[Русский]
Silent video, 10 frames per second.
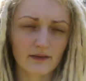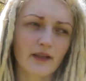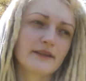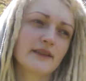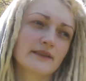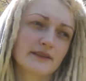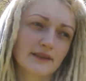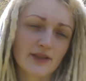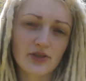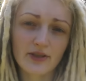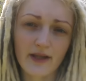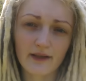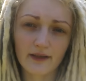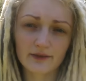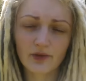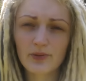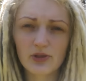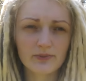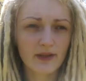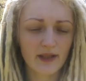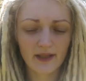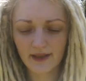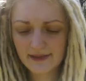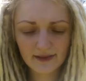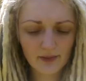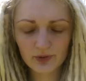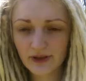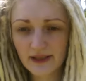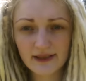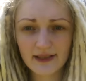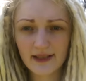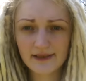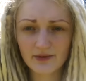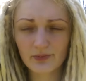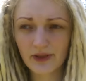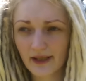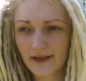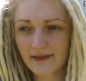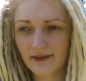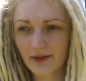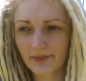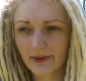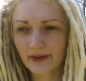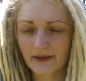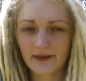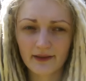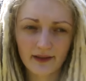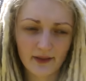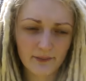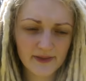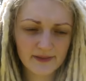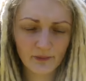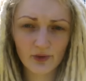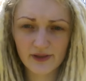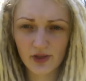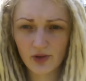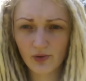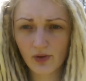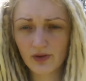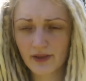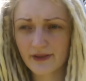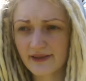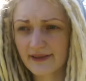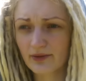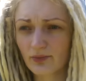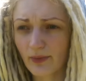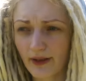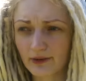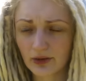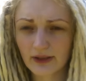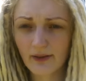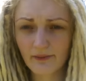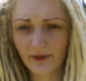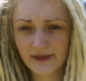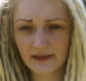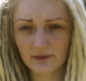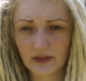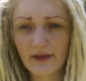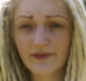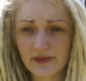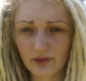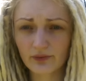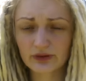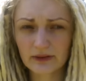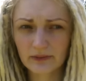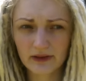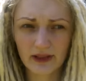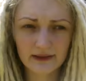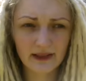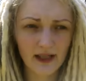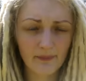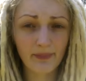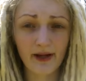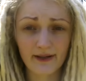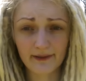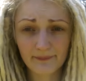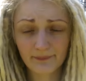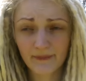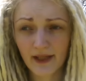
А нет, это на человека. Ну, в общем, если кому-то интересно, у меня есть как бы письмо со школы с суммой, но там, там все вот именно для пары.